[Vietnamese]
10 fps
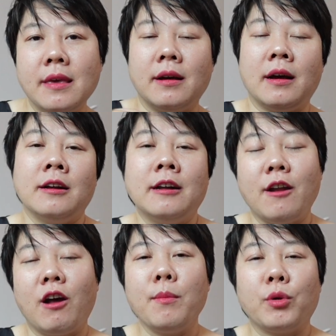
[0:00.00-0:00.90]
ear
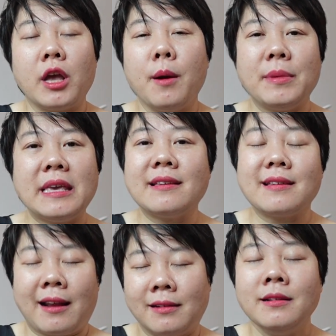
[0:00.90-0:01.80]
đó là một cái âm y
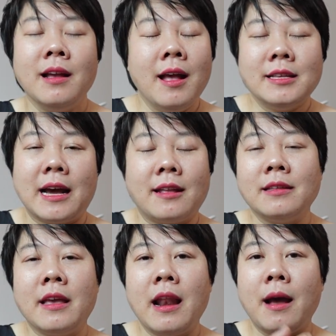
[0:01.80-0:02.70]
ngắn chẳng hạn như
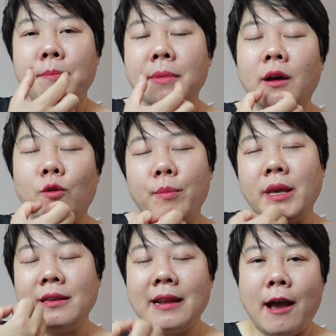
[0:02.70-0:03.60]
thế là miệng của
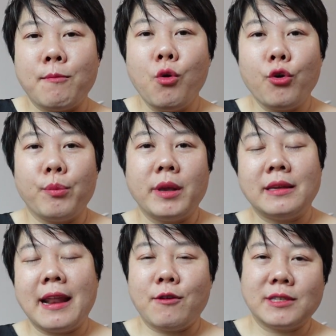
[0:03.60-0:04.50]
mình như nào môi của mình
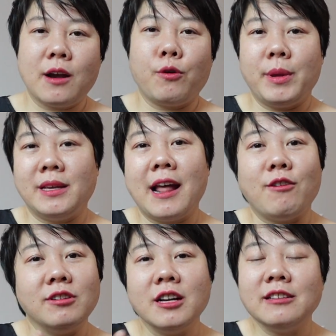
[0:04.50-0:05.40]
như nào răng của mình như nào
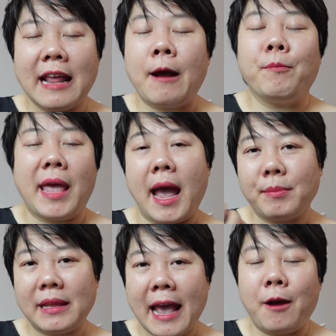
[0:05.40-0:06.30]
lưỡi như nào hàm
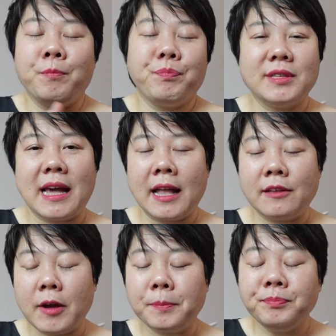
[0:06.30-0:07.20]
như nào chẳng hạn
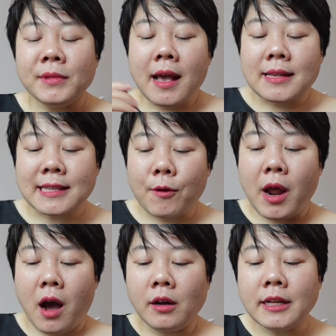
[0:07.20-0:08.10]
như vậy sau
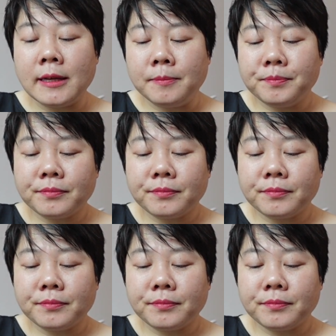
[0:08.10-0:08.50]
đó thì